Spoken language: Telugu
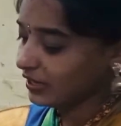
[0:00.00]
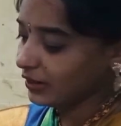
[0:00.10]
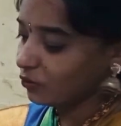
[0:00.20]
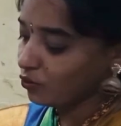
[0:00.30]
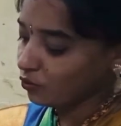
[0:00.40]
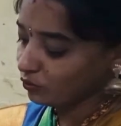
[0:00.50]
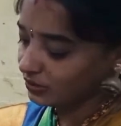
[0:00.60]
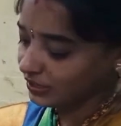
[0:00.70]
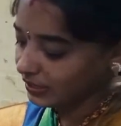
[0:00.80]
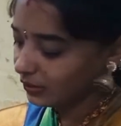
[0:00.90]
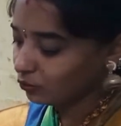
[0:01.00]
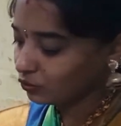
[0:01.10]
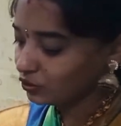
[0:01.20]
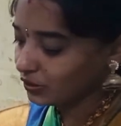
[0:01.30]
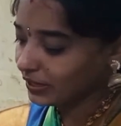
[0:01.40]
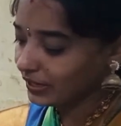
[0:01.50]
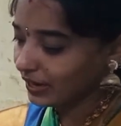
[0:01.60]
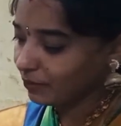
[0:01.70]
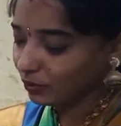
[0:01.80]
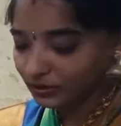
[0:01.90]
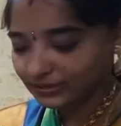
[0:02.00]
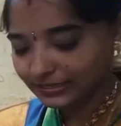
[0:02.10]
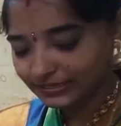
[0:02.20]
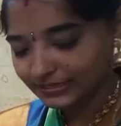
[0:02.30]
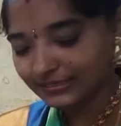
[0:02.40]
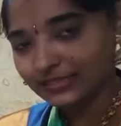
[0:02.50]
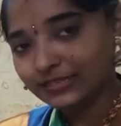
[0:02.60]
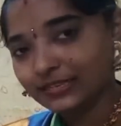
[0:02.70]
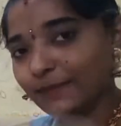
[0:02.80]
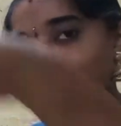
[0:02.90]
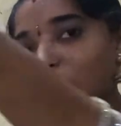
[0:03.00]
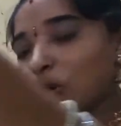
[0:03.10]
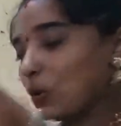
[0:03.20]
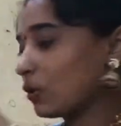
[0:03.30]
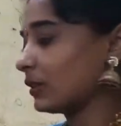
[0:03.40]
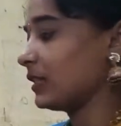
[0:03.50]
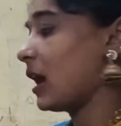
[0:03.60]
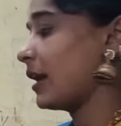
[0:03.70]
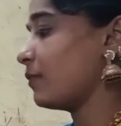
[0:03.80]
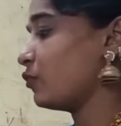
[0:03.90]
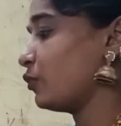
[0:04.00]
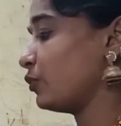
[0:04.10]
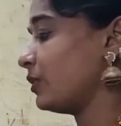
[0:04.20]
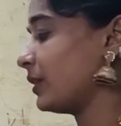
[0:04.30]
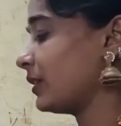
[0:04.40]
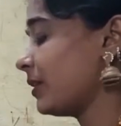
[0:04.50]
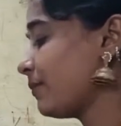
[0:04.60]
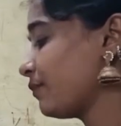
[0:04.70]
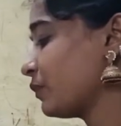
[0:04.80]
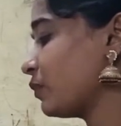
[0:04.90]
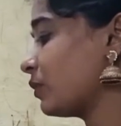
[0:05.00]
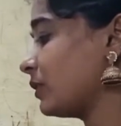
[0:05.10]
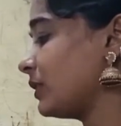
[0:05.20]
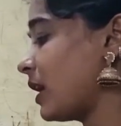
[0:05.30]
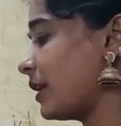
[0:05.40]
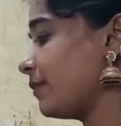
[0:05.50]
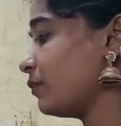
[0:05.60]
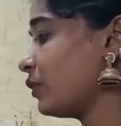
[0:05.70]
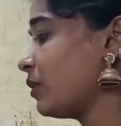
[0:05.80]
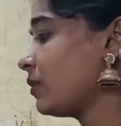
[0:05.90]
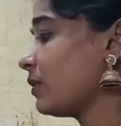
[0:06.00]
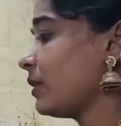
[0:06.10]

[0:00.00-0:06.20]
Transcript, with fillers: చీర చీర కుచ్చుల టైప్లో సెట్ చేసేసి ఒక దారం ఉంటుంది కదా ఒక దారంతో